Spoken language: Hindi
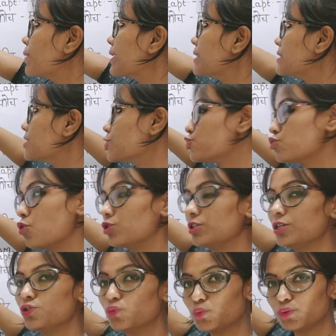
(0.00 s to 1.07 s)
मई से
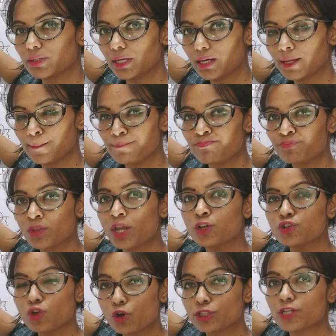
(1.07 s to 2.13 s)
चौदह जून तक
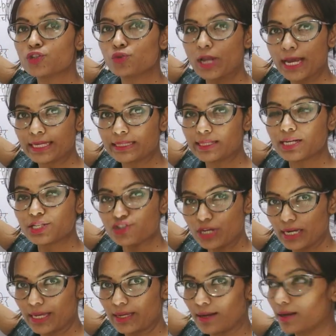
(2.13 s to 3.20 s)
चौदह जुलाई तक
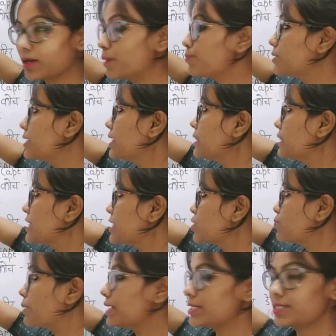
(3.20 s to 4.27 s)
चलेगा कब से
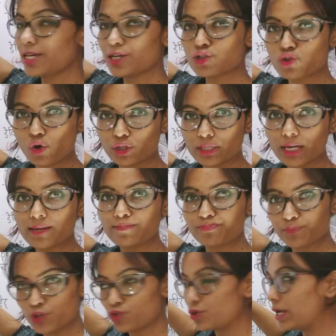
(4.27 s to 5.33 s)
तीस मई से चौदह
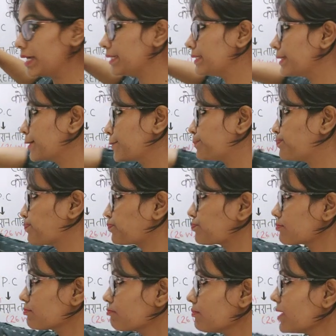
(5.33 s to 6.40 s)
जुलाई तक
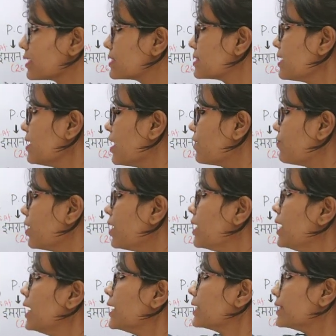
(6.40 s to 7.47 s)
इसके अलावा
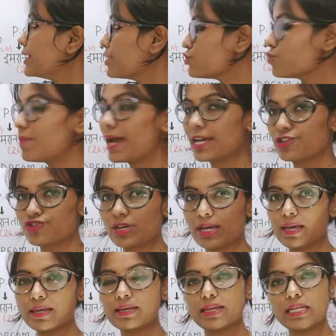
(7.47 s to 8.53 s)
ये जो मैच
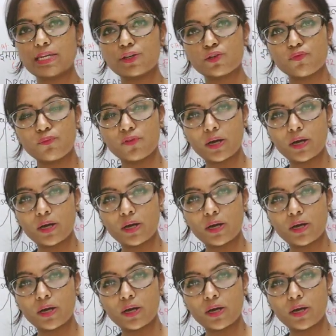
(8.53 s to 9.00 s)
है यानी ये